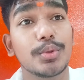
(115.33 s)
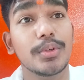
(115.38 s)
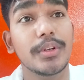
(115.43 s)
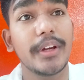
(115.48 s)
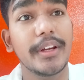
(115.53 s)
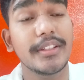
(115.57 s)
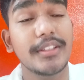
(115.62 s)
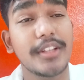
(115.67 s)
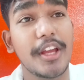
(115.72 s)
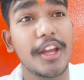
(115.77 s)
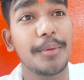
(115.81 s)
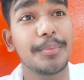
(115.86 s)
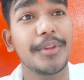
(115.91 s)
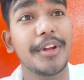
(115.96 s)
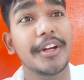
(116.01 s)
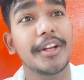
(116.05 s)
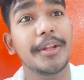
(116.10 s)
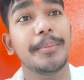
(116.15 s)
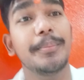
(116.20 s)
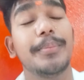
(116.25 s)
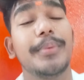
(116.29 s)
गाइस आई एम द
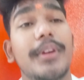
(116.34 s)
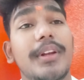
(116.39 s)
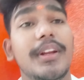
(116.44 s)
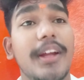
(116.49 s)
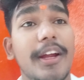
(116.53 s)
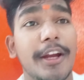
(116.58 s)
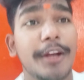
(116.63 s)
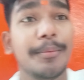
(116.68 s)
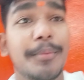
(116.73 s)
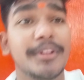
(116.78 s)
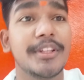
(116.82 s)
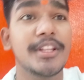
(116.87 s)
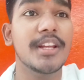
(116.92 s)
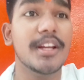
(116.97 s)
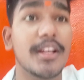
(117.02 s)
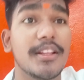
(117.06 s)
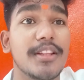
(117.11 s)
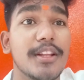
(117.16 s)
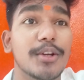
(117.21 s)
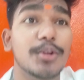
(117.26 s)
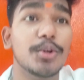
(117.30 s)
टेंपल एंड मंदिर के
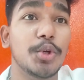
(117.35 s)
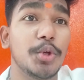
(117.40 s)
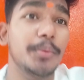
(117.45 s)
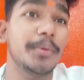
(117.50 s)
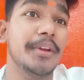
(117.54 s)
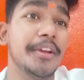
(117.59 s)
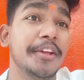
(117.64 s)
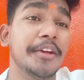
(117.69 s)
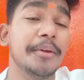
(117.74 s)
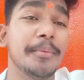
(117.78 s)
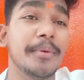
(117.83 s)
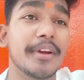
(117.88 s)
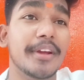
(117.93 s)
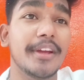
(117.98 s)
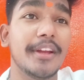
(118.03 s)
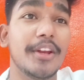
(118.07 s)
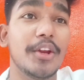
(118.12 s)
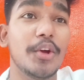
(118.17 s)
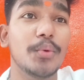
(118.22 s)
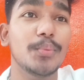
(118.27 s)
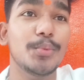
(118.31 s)
अंदर कोई भी नहीं है मैं
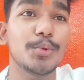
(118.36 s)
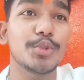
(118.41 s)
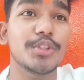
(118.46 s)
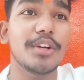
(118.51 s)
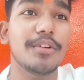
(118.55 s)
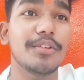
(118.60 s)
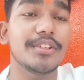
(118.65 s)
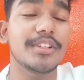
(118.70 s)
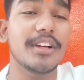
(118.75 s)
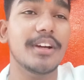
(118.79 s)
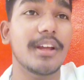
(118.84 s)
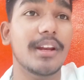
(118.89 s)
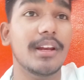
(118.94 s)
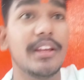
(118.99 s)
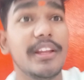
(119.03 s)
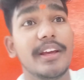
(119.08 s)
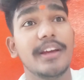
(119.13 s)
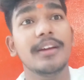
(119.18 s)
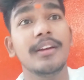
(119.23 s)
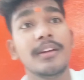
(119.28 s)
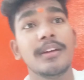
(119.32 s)
अकेला हूँ पूजा वूजा कर लिया
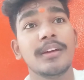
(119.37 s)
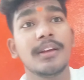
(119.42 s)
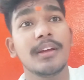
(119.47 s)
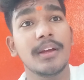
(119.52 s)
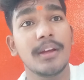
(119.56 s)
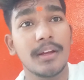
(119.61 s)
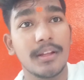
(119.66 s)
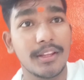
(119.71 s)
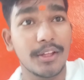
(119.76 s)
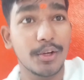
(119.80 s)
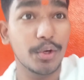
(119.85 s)
देखो